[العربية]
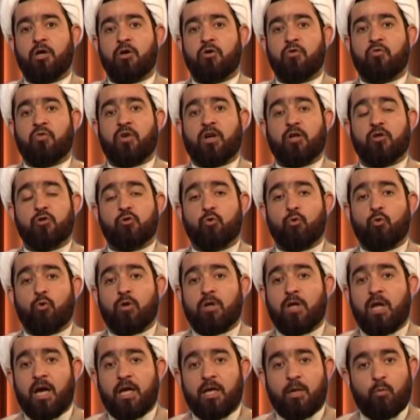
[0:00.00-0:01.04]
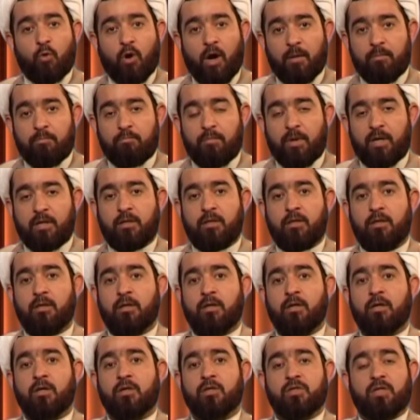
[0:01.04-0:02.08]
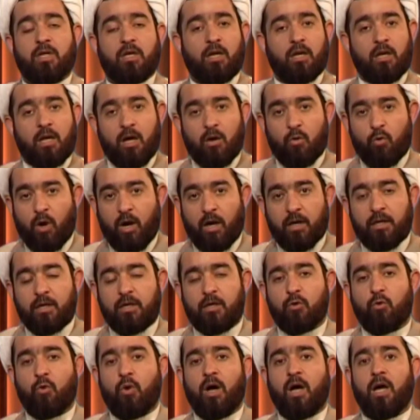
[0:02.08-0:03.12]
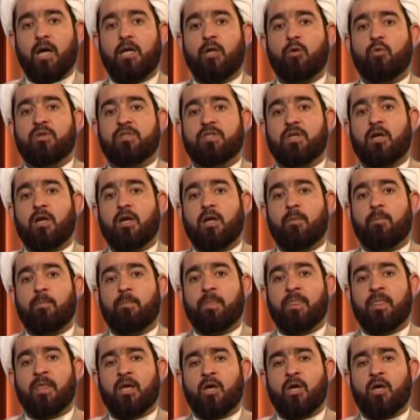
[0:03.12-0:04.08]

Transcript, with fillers: فرسول الله محمد صلى الله عليه واله وسلم